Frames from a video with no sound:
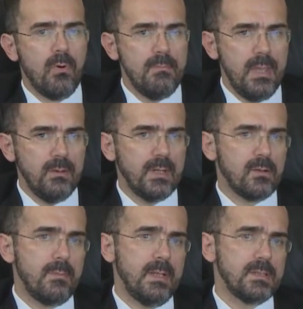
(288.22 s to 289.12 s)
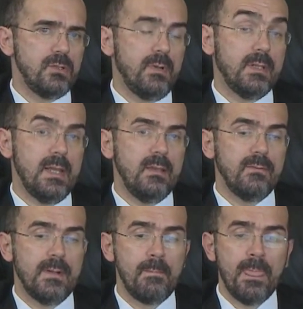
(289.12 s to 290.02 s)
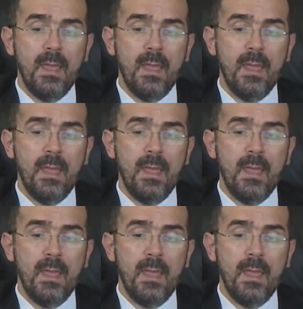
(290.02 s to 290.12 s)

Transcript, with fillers: por meio da cobrança de uma tarifa.